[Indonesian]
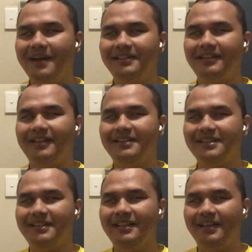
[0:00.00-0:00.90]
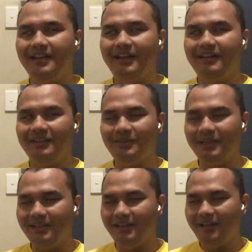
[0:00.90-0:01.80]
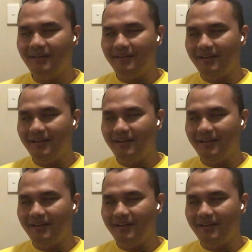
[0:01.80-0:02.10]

banyak dan sendiri kan itu jadinya